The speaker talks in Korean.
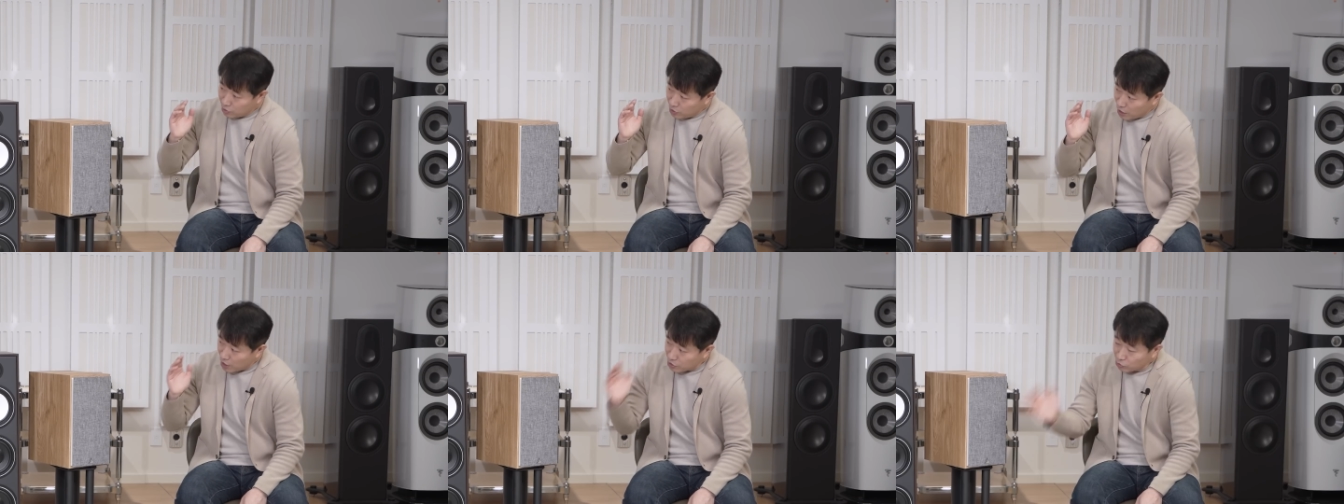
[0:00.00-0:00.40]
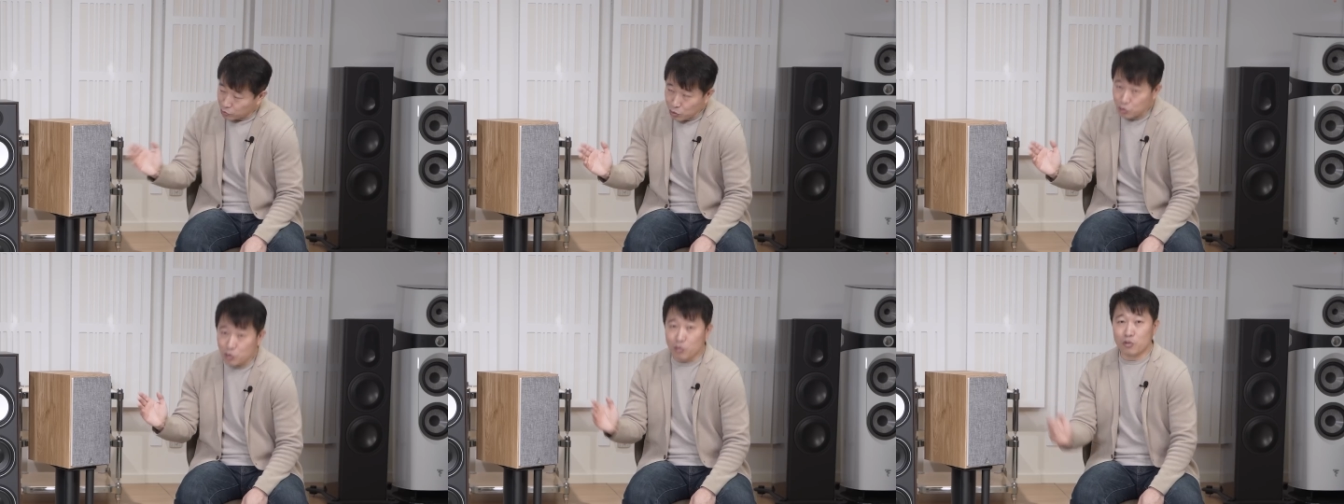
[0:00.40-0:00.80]

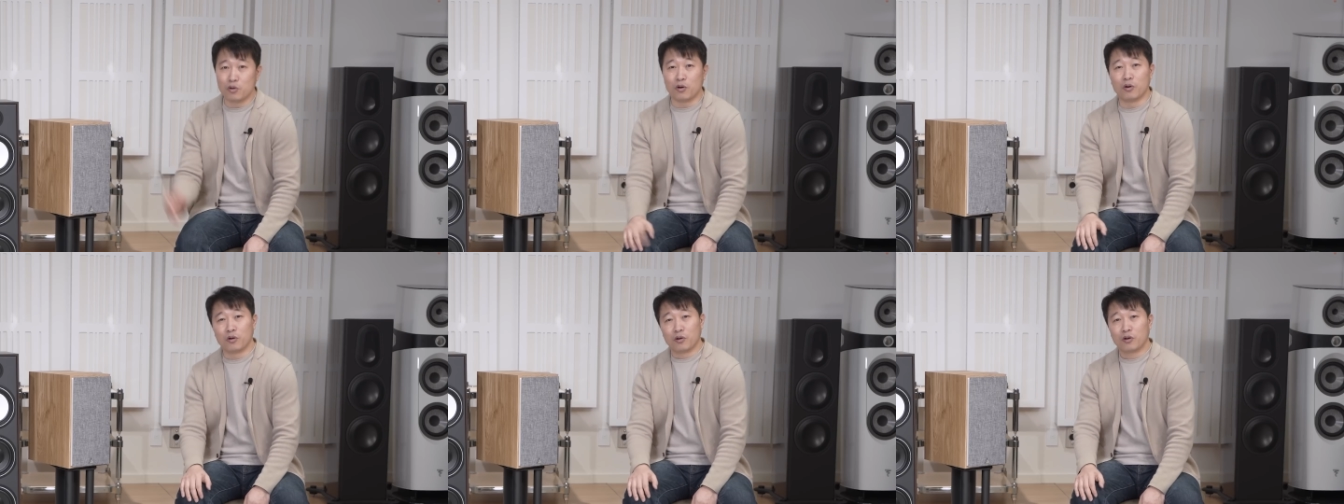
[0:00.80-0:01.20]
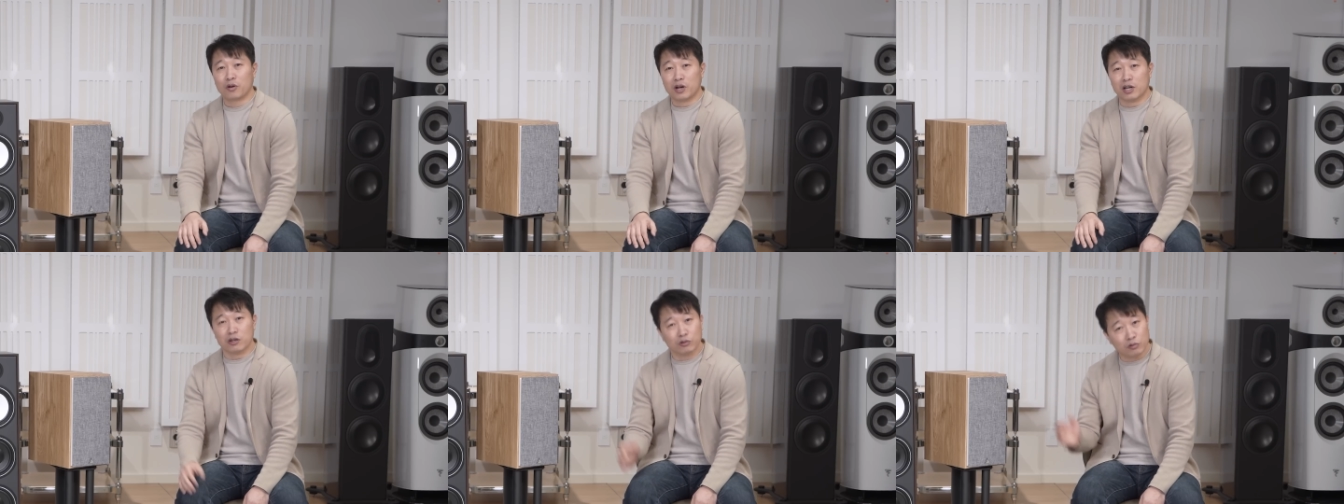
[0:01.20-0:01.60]
가격도 좋고
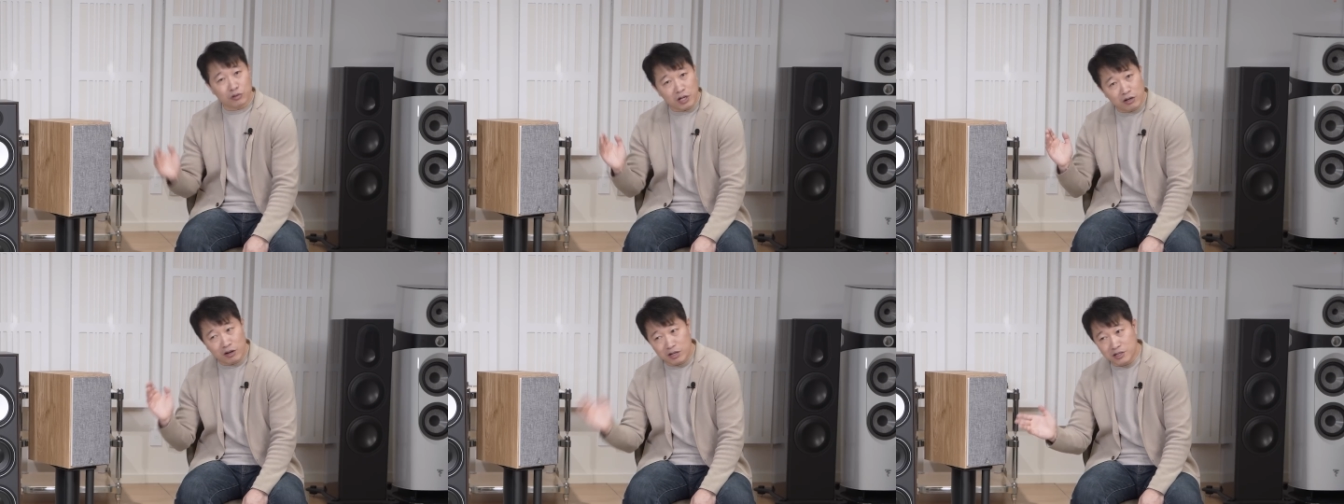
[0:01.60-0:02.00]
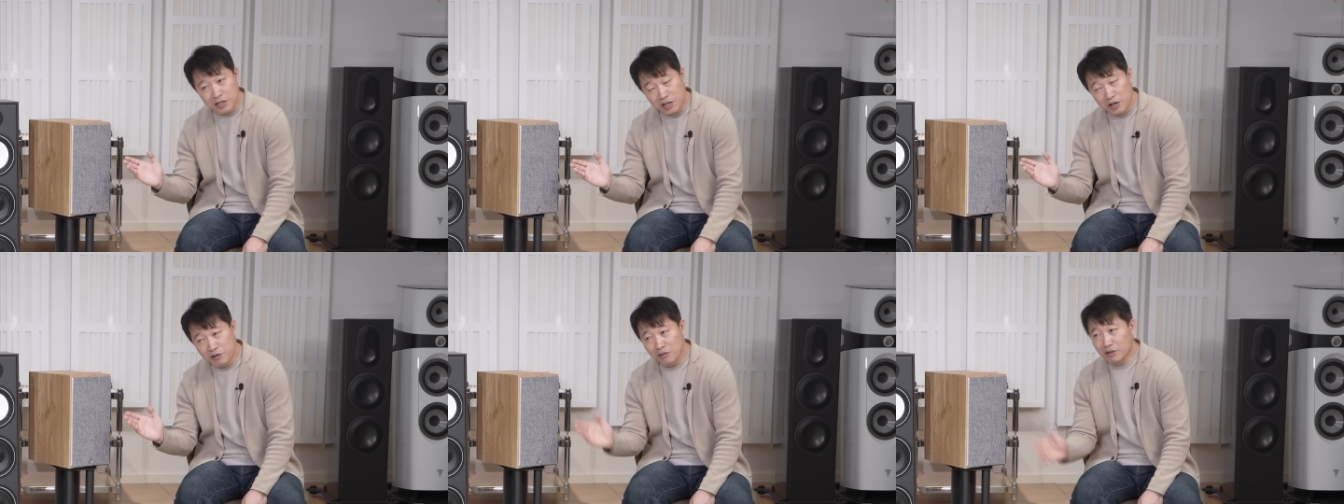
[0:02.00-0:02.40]
가격도 잘
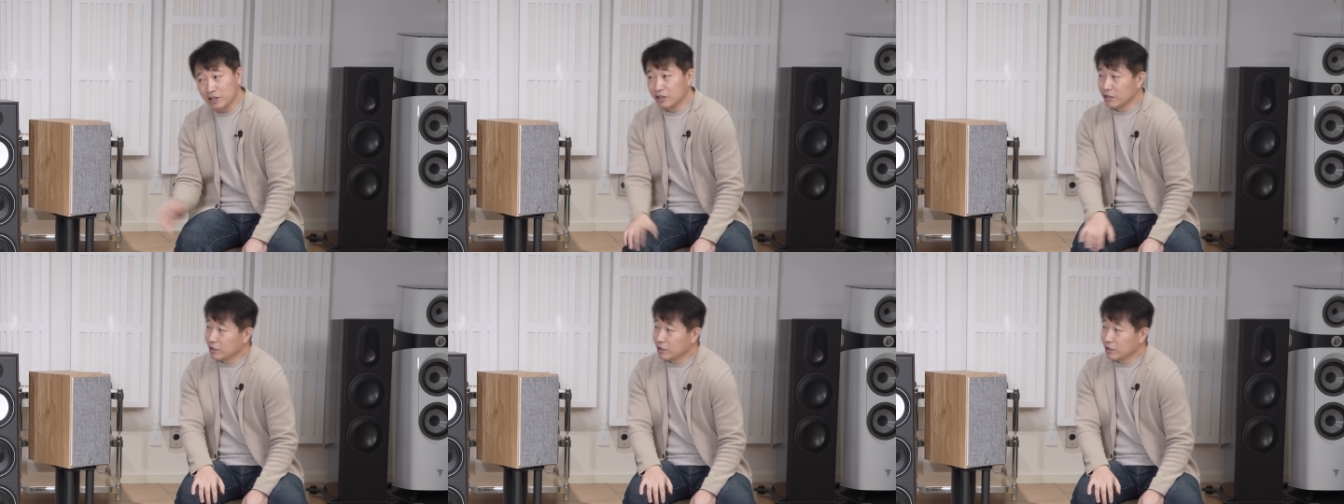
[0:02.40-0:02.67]
나왔잖아요.